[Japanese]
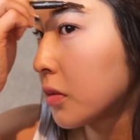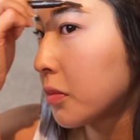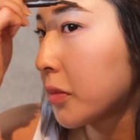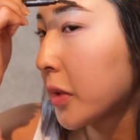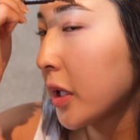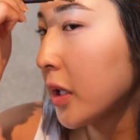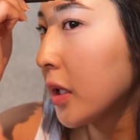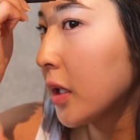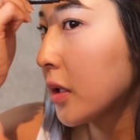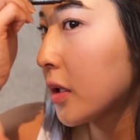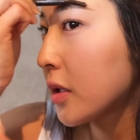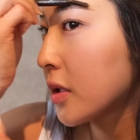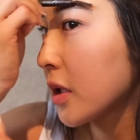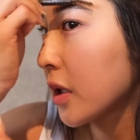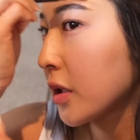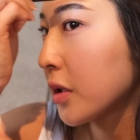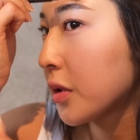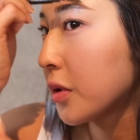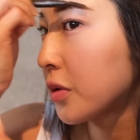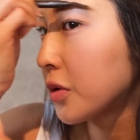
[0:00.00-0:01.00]
眉毛て
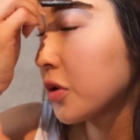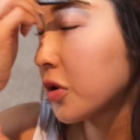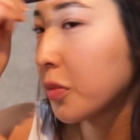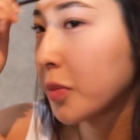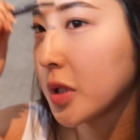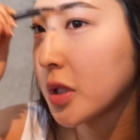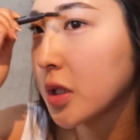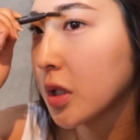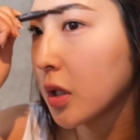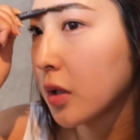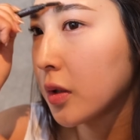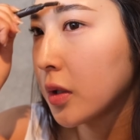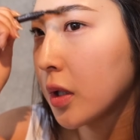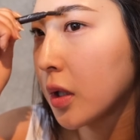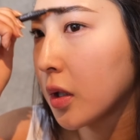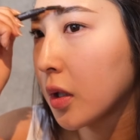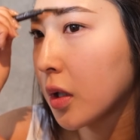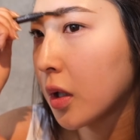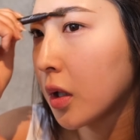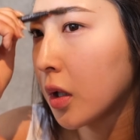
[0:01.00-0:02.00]
さ表情めっちゃ変わる
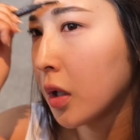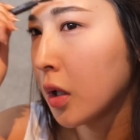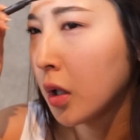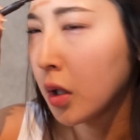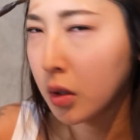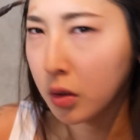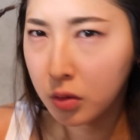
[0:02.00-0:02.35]
やんか